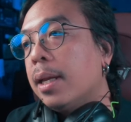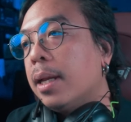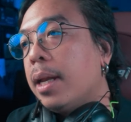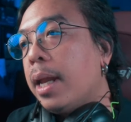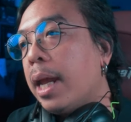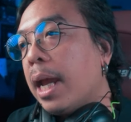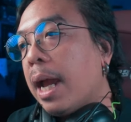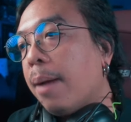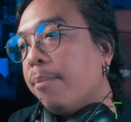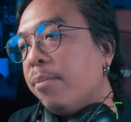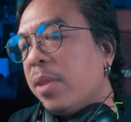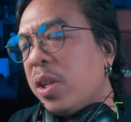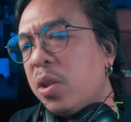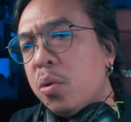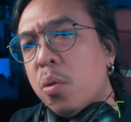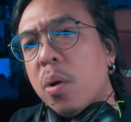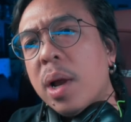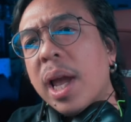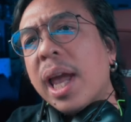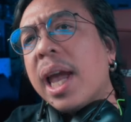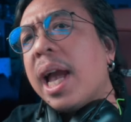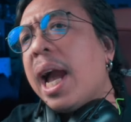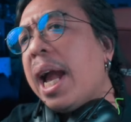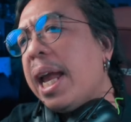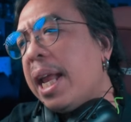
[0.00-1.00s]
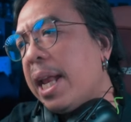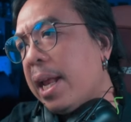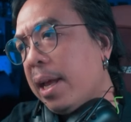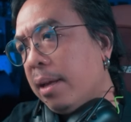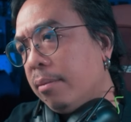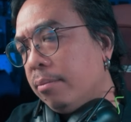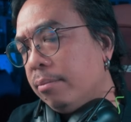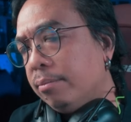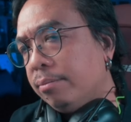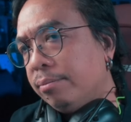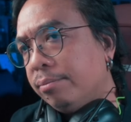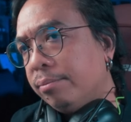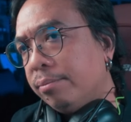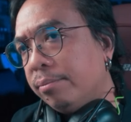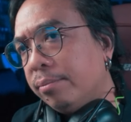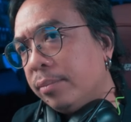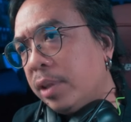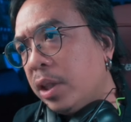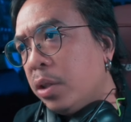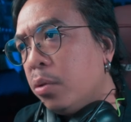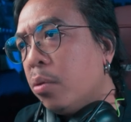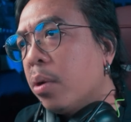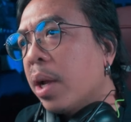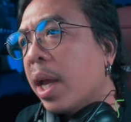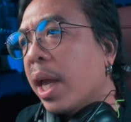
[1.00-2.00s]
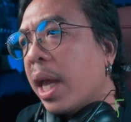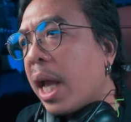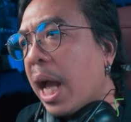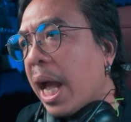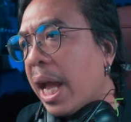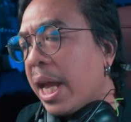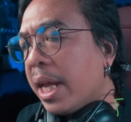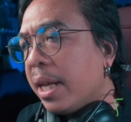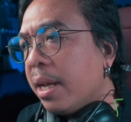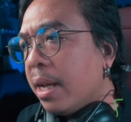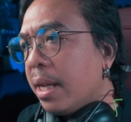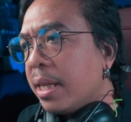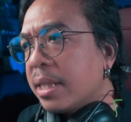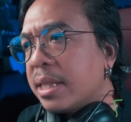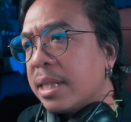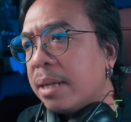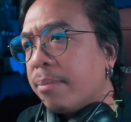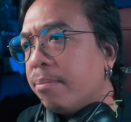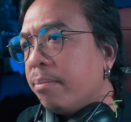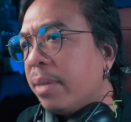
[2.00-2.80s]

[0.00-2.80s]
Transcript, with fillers: นะครับในช่วงใกล้ๆแหละในช่วงใกล้ ๆน่าจะ